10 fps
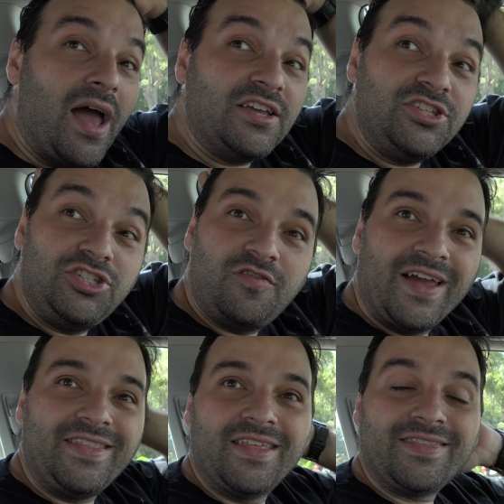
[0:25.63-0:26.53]
A gente
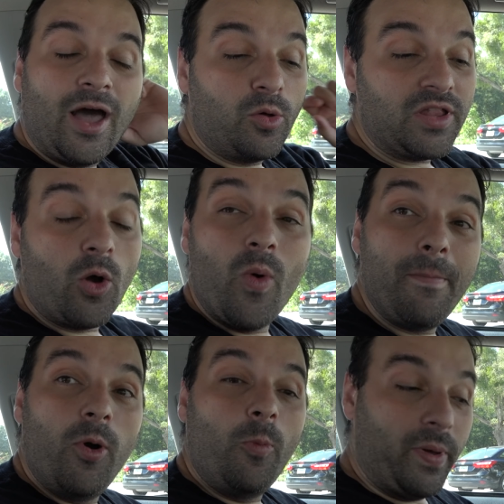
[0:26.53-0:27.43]
vai tentar usar o
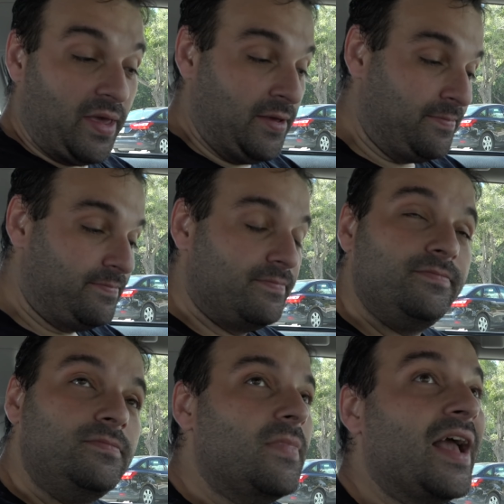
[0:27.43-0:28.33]
Apple Pay
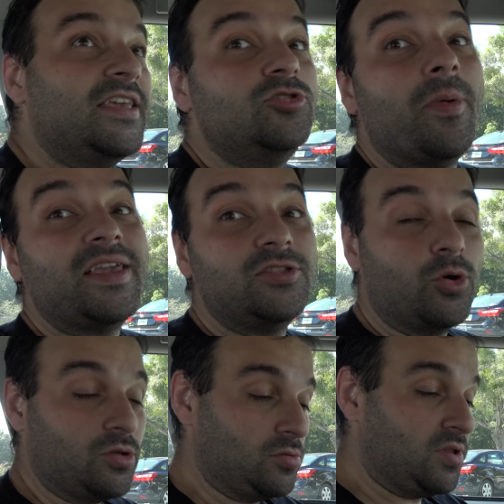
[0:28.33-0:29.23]
aqui no
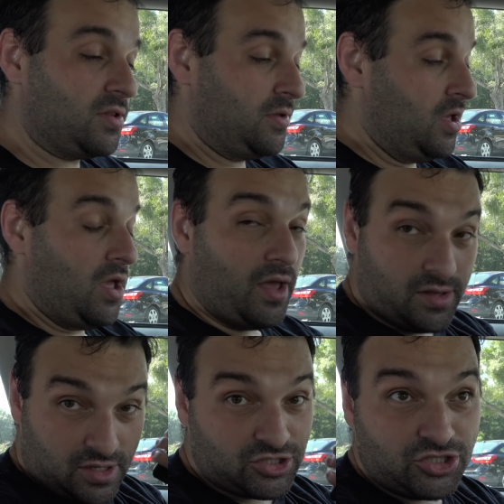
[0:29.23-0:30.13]
McDonald's.
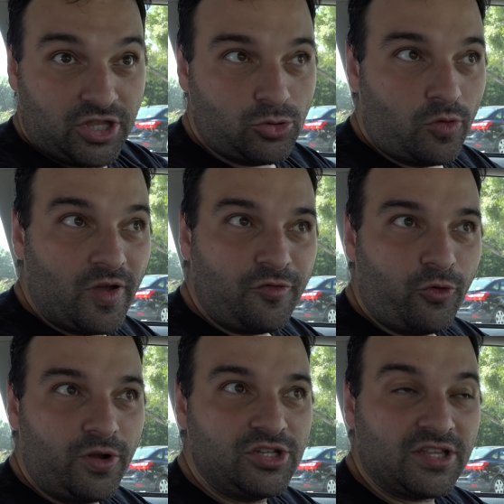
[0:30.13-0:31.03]
A gente tem o um novo
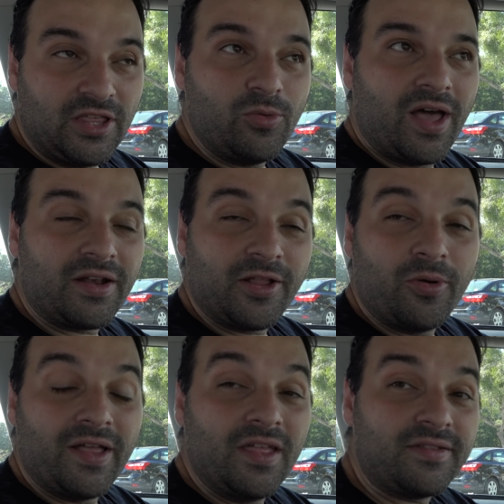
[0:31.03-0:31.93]
iPhone, já tem um
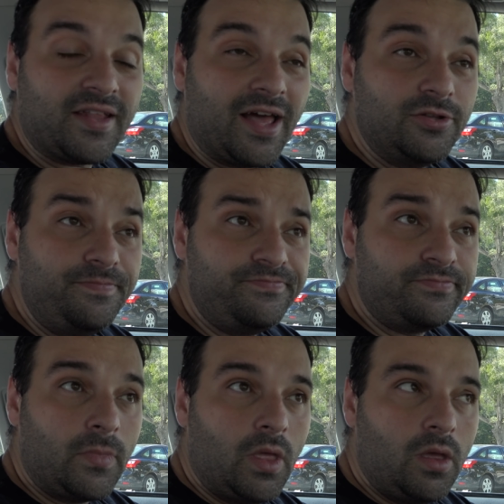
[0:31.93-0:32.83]
cartão cadastrado.
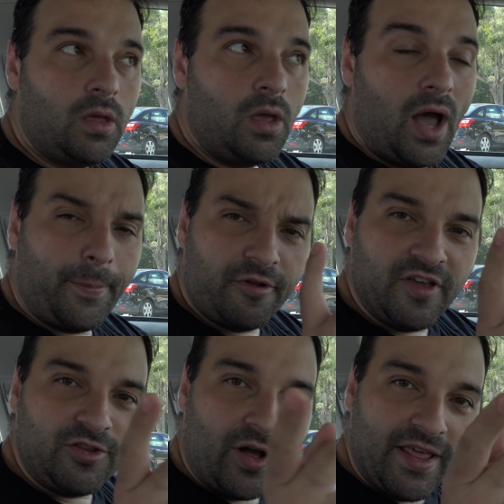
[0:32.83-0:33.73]

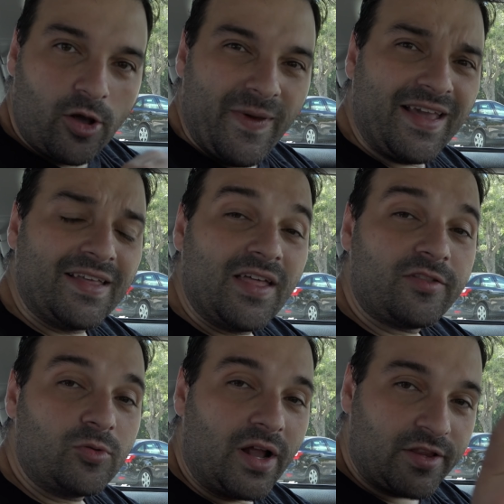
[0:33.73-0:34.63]
Aproveita e olha aí como é que
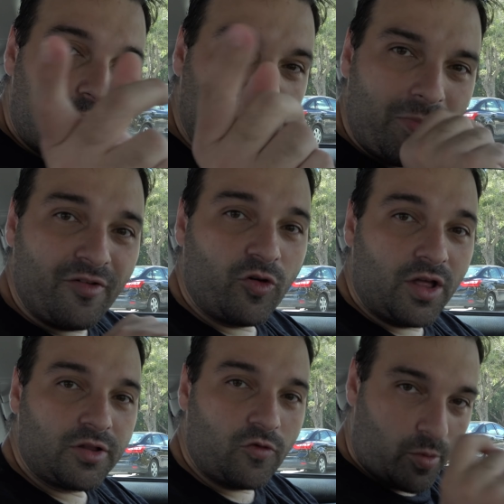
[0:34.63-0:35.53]
cadastra um cartão. Olha como é
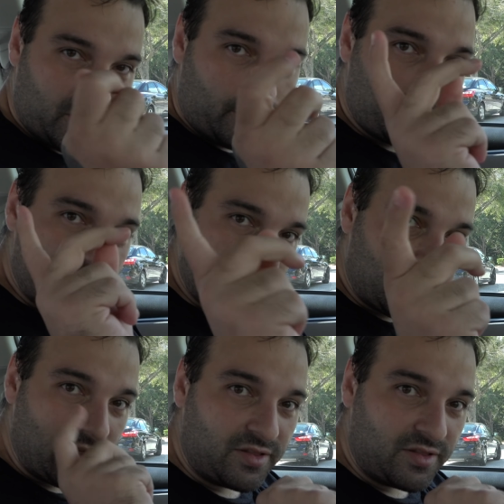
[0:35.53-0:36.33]
fácil, eu vou mostrar para vocês aí,